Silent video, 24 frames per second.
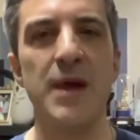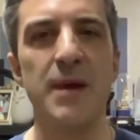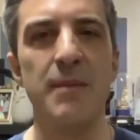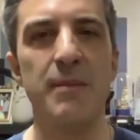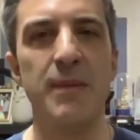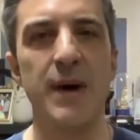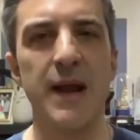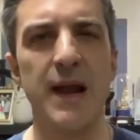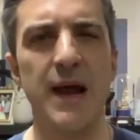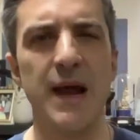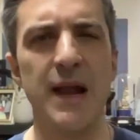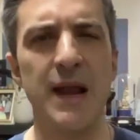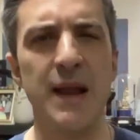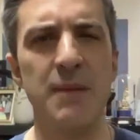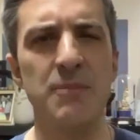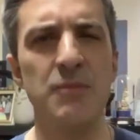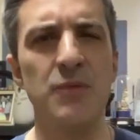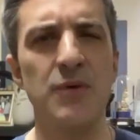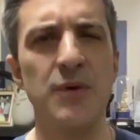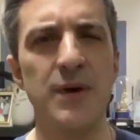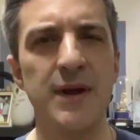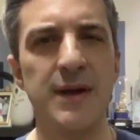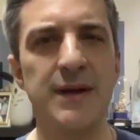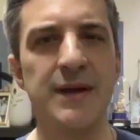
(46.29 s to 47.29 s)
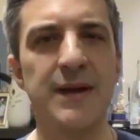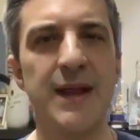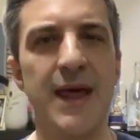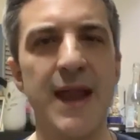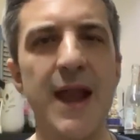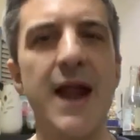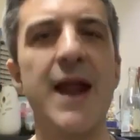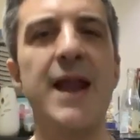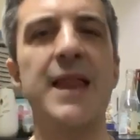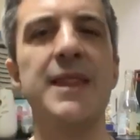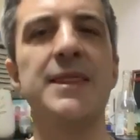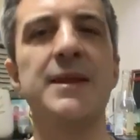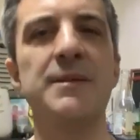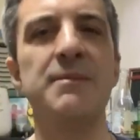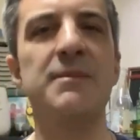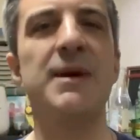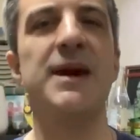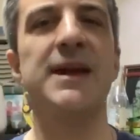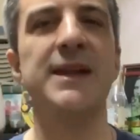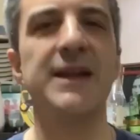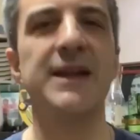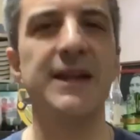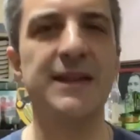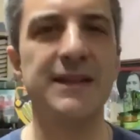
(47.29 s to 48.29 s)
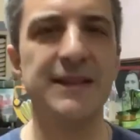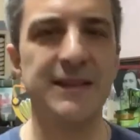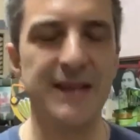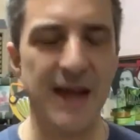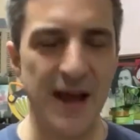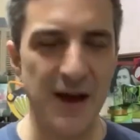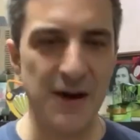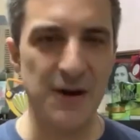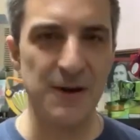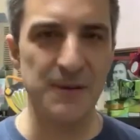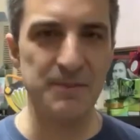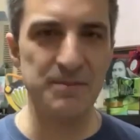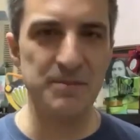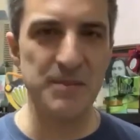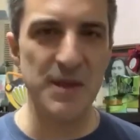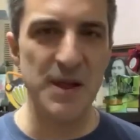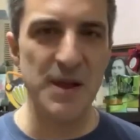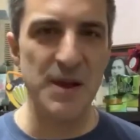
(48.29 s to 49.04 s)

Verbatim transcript: Para alam mo ang nararamdaman ng tao.